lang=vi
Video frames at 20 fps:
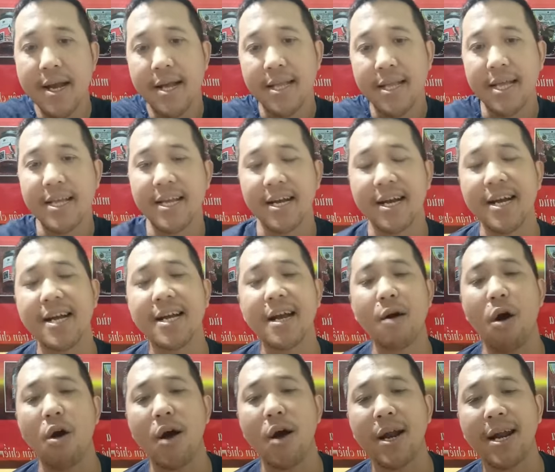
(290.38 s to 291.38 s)
Thì những cái câu
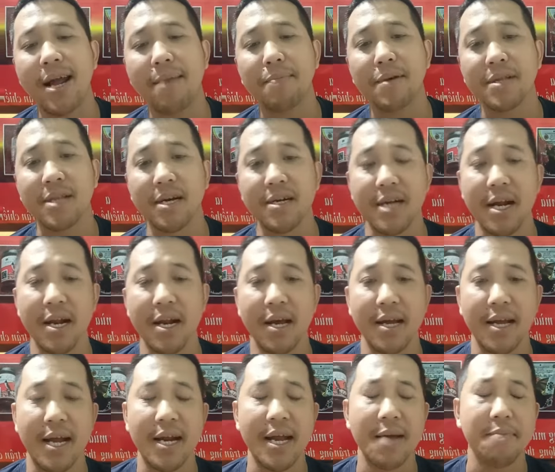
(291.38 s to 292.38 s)
hỏi anh em từ từ trả
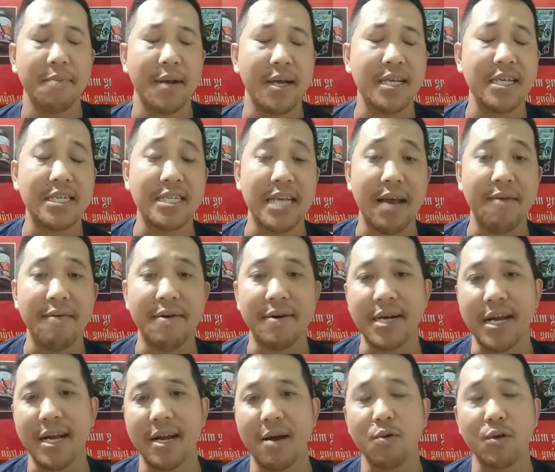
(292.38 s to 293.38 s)
lời anh em để chia sẻ về vấn
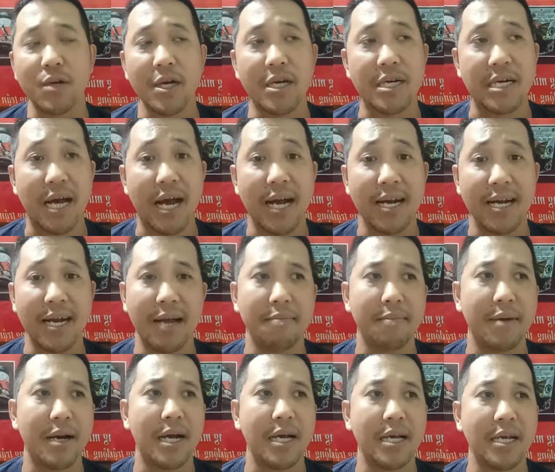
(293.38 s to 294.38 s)
đề đau chân là anh
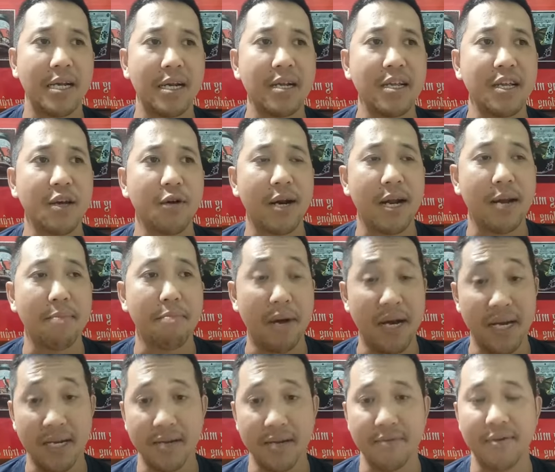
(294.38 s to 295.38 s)
em rất nhiều anh em
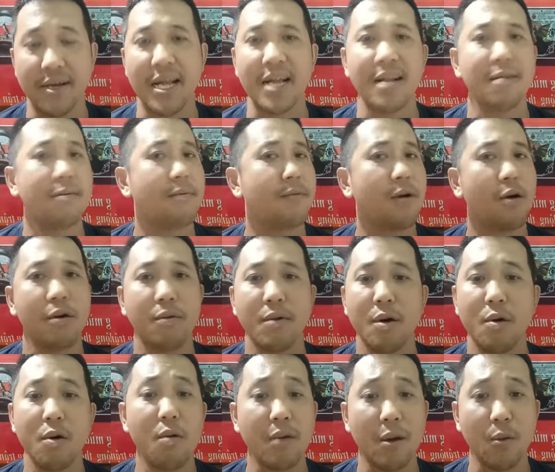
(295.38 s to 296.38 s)
bị và nhắn Nam
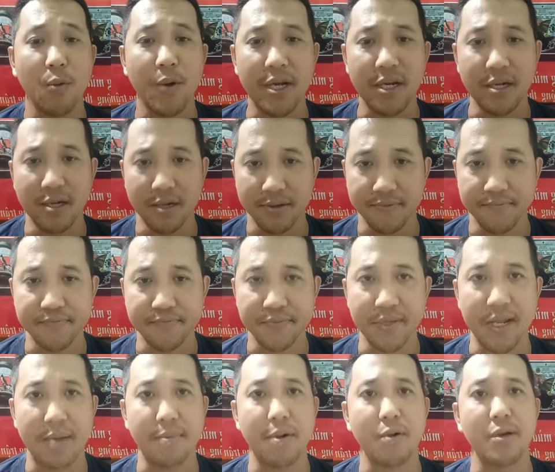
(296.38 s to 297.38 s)
Râu không giải quyết được.
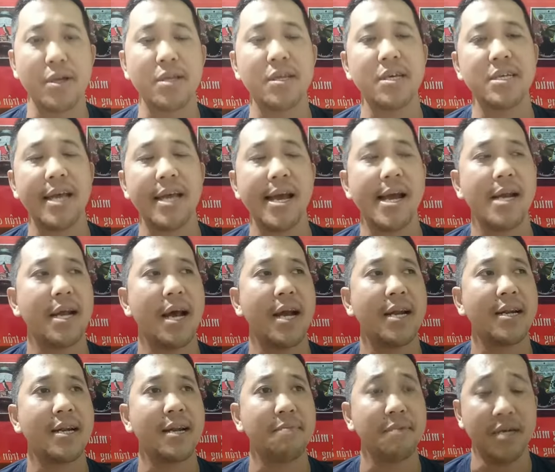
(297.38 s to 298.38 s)
Nam Râu chỉ chia sẻ để
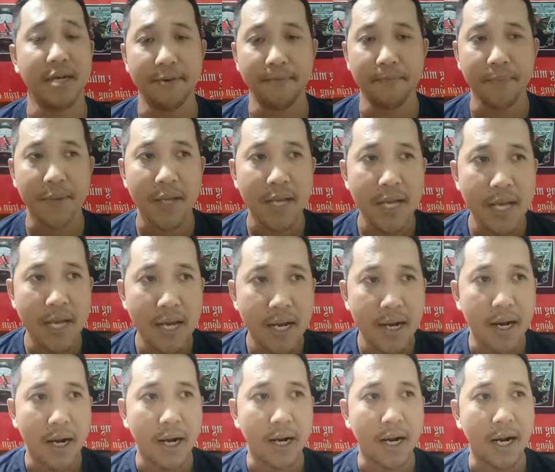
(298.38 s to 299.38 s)
anh em ngừa.
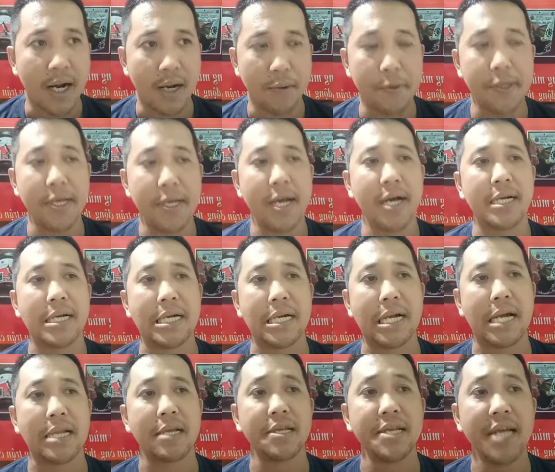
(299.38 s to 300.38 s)
Nguyên nhân
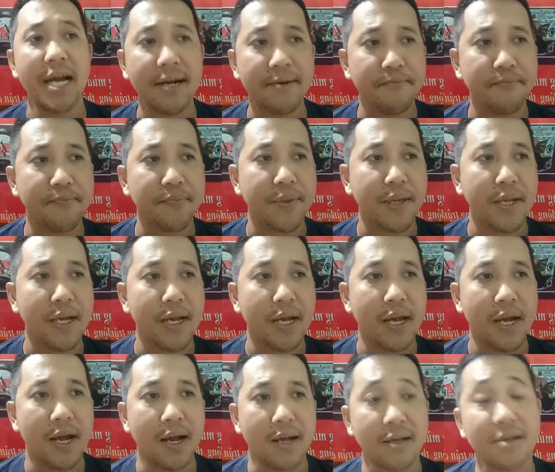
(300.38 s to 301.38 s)
là thứ nhất,
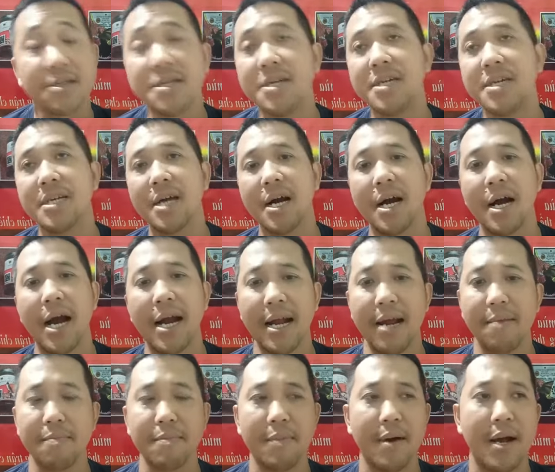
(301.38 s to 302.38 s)
từ xưa giờ anh
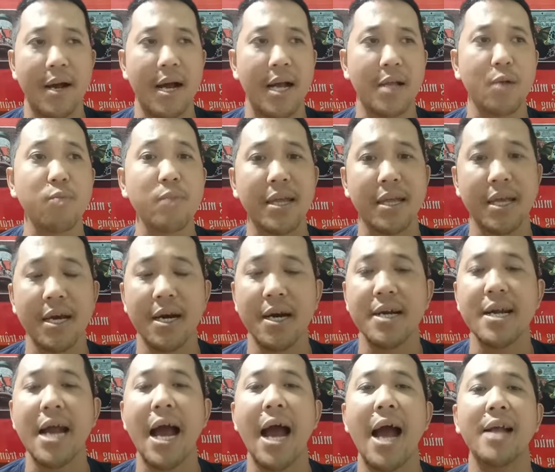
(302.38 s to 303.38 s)
em mà chúng ta
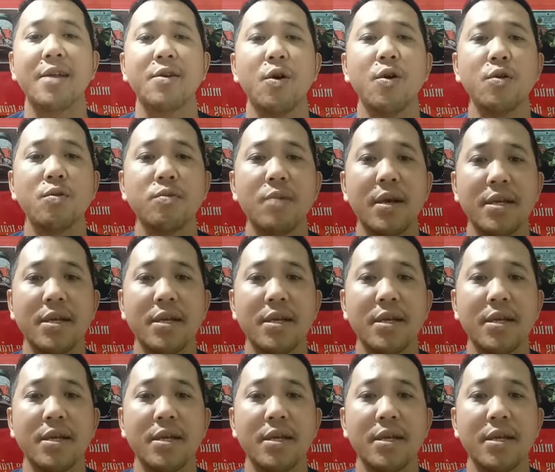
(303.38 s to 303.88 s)
chơi đa số chúng ta